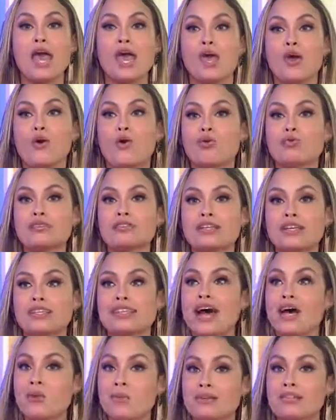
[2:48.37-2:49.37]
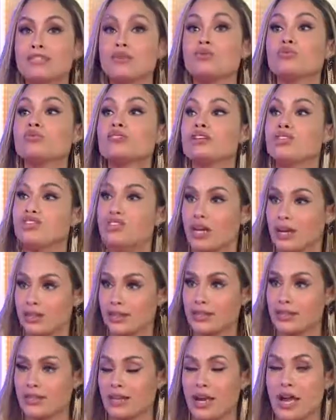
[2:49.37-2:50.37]
eu consegui dar uma segunda
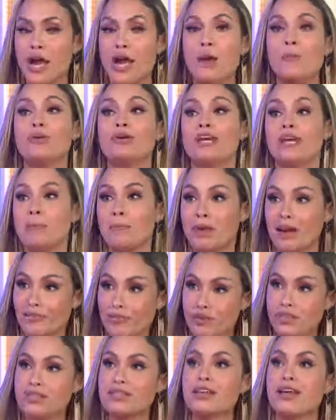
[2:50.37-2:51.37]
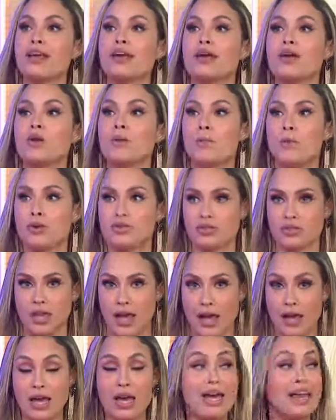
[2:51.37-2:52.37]
chance, por que que pra você eu não posso
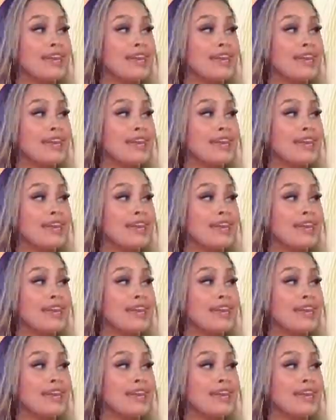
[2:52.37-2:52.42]
dar?